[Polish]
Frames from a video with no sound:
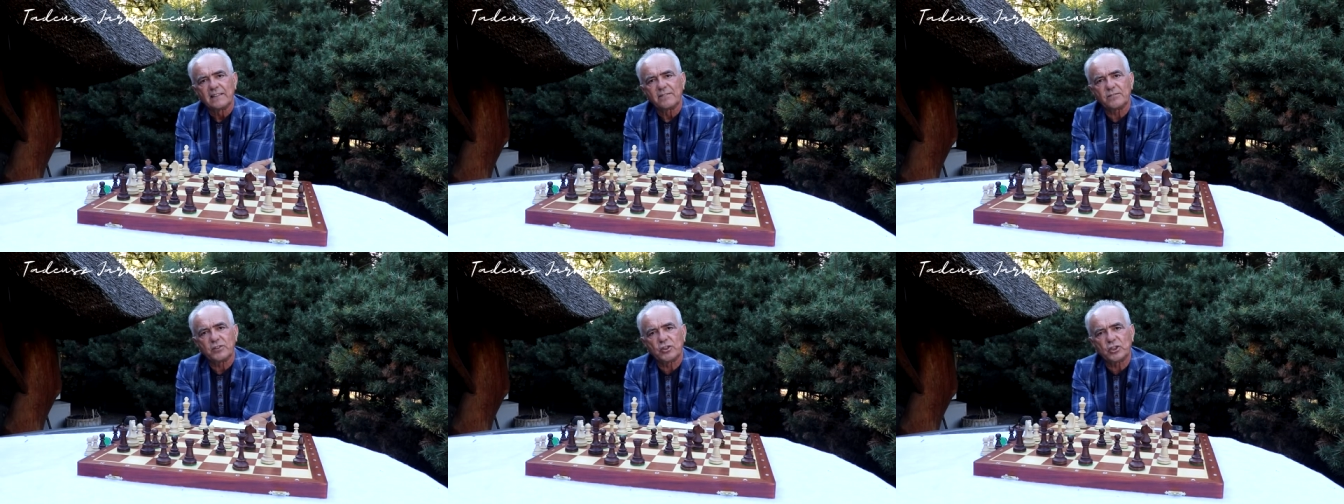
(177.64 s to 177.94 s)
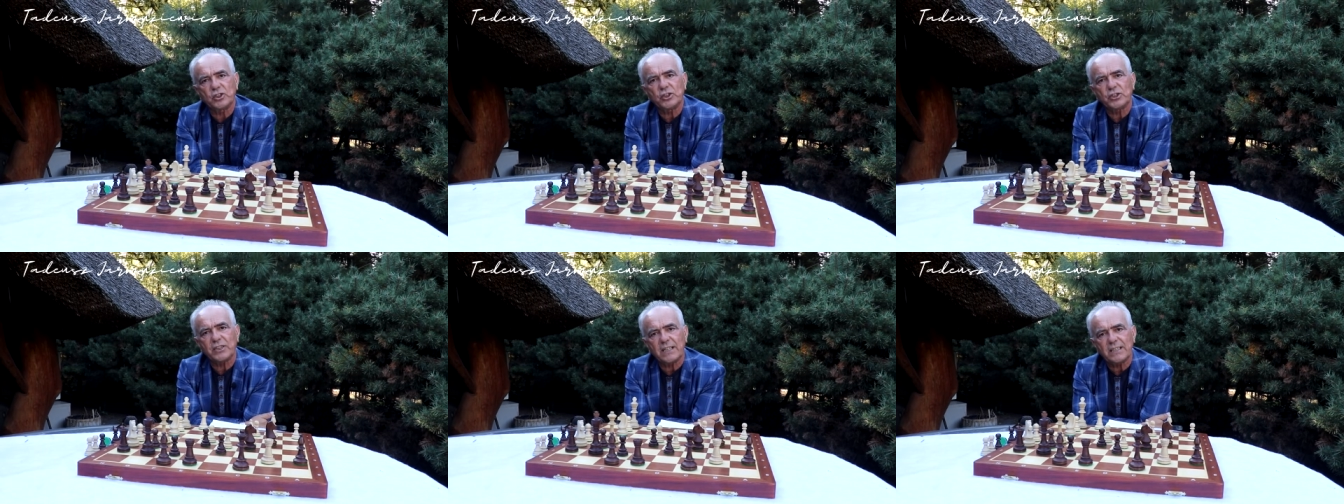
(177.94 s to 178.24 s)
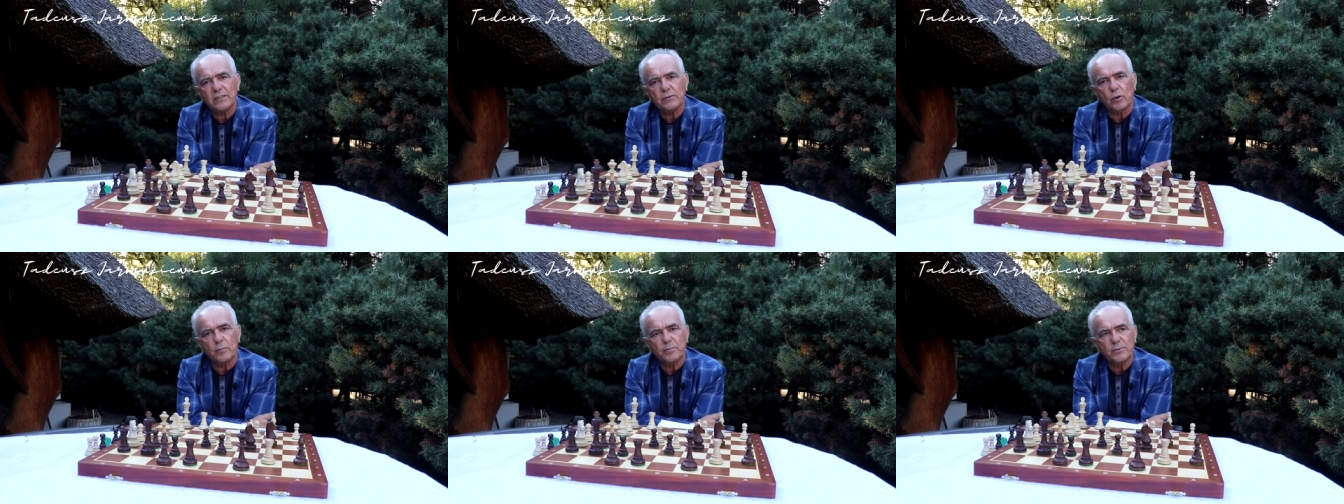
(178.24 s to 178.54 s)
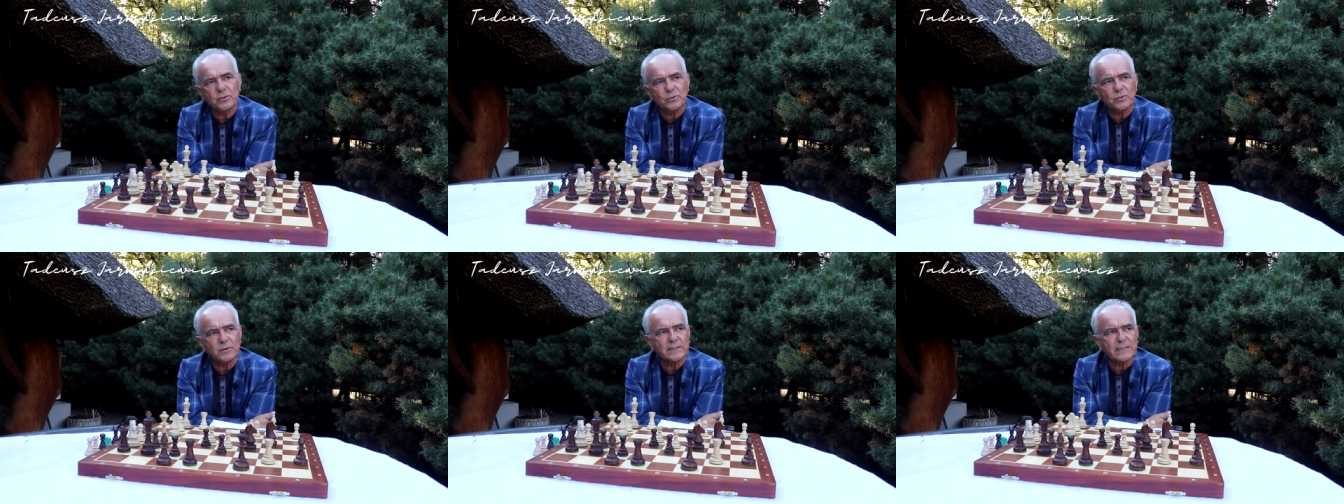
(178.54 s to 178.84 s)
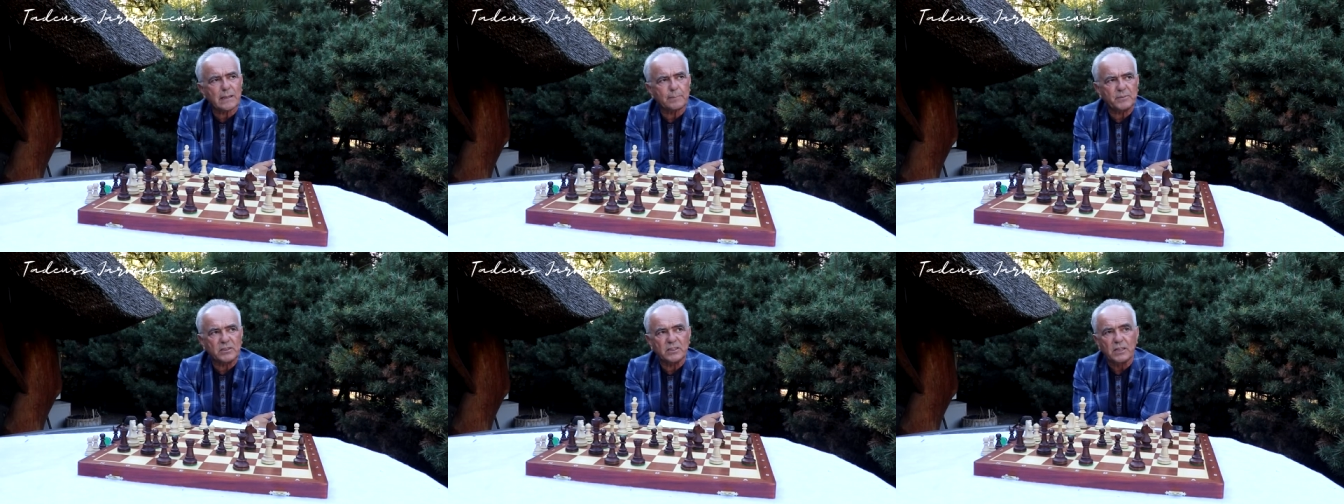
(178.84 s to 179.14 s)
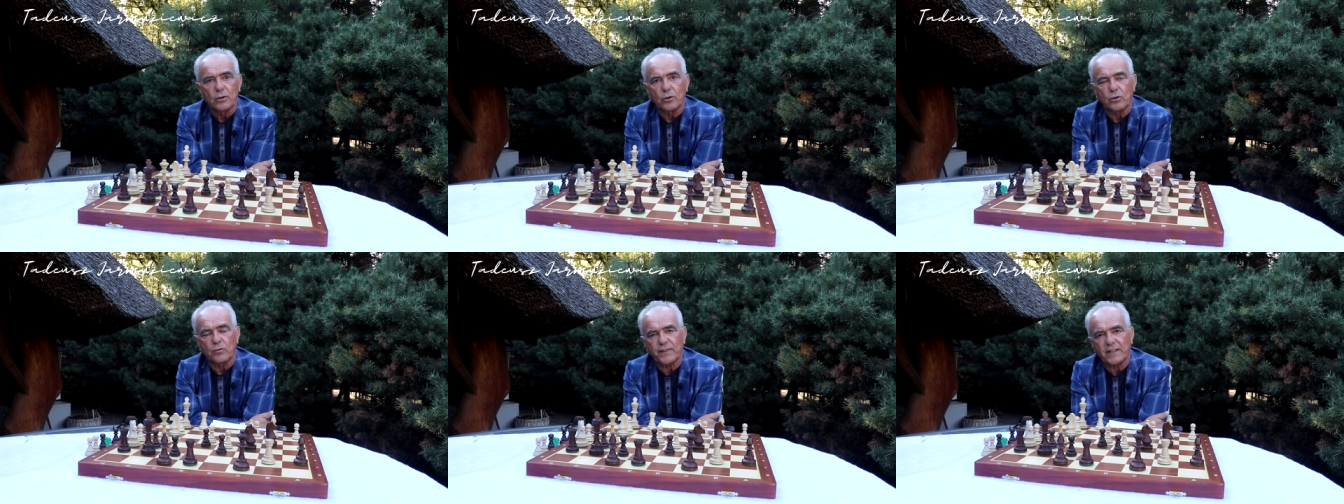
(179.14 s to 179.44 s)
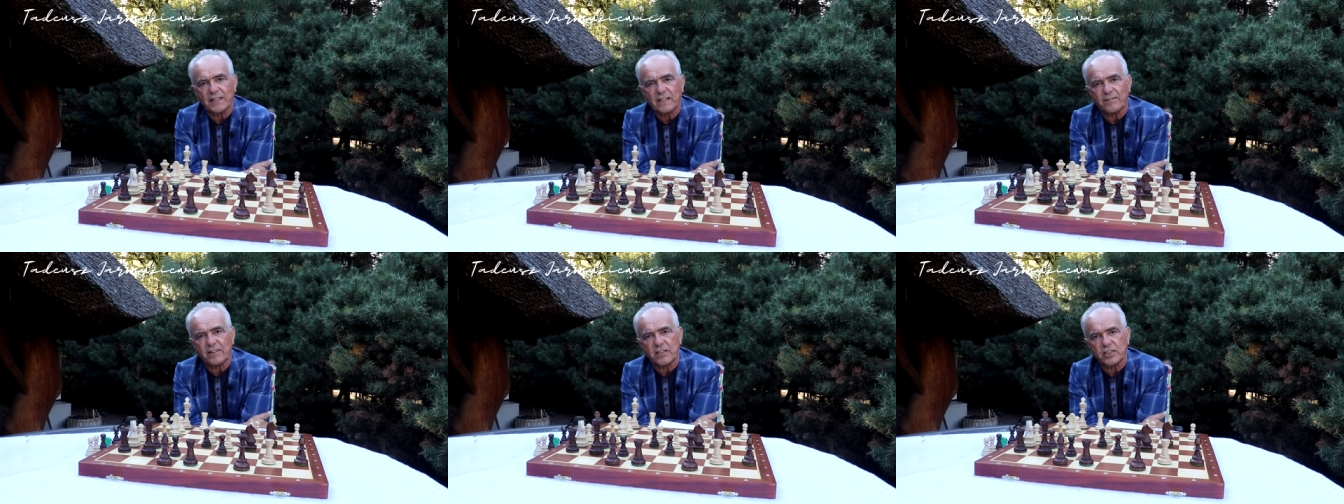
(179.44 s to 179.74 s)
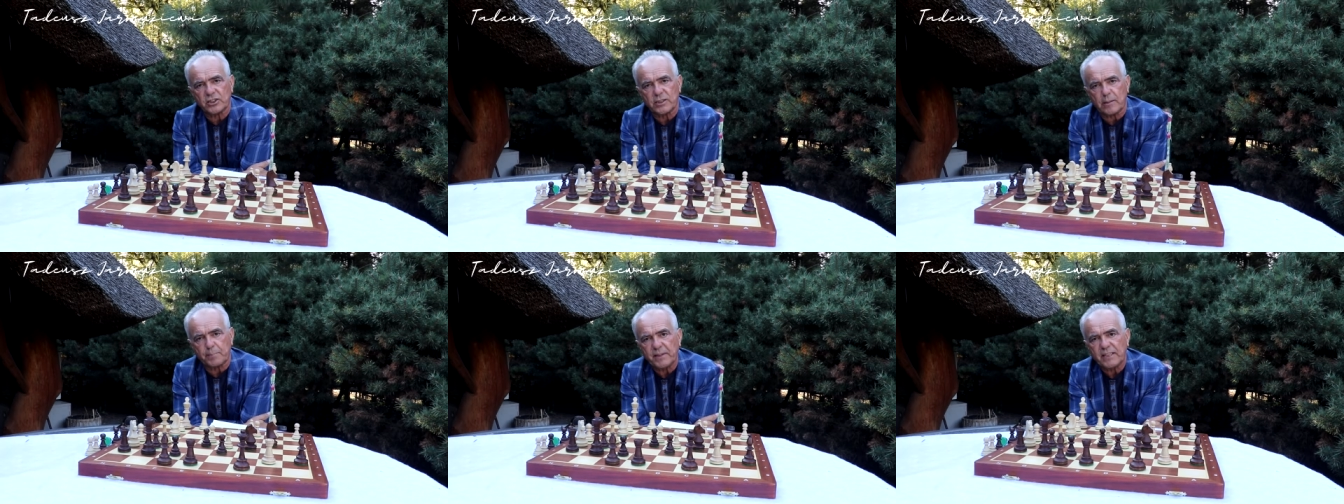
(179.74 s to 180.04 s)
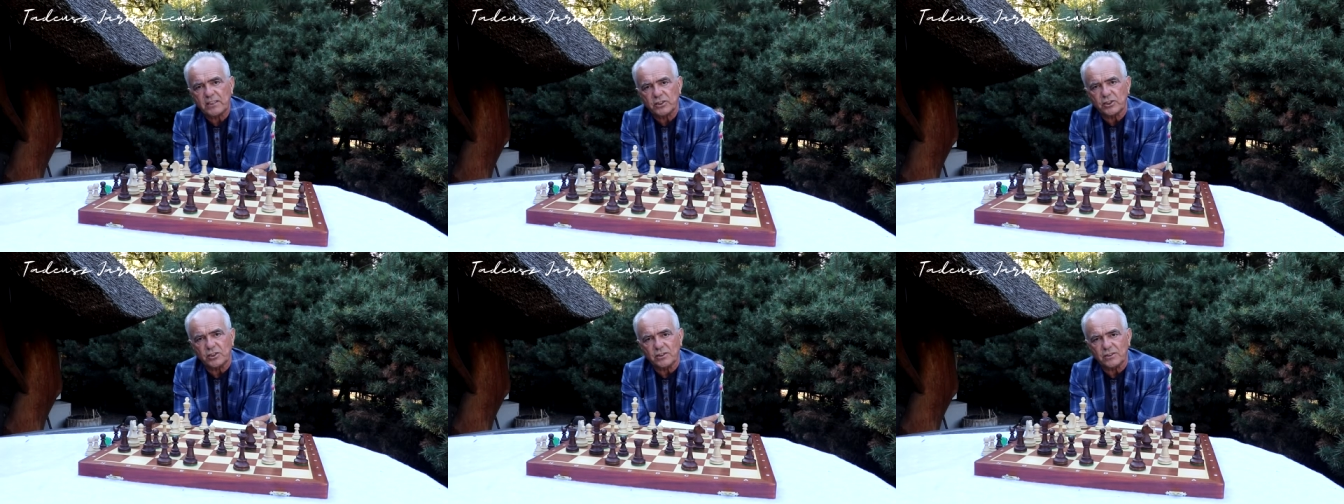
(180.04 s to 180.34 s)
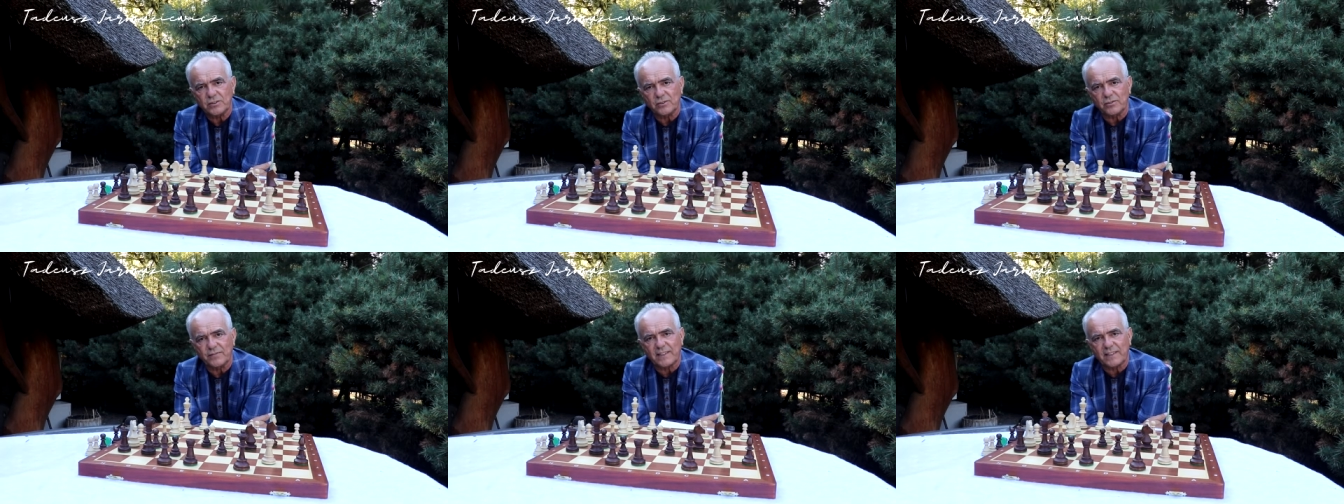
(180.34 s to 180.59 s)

Dzisiaj obowiązuje zapis oferta ważna 5 dni,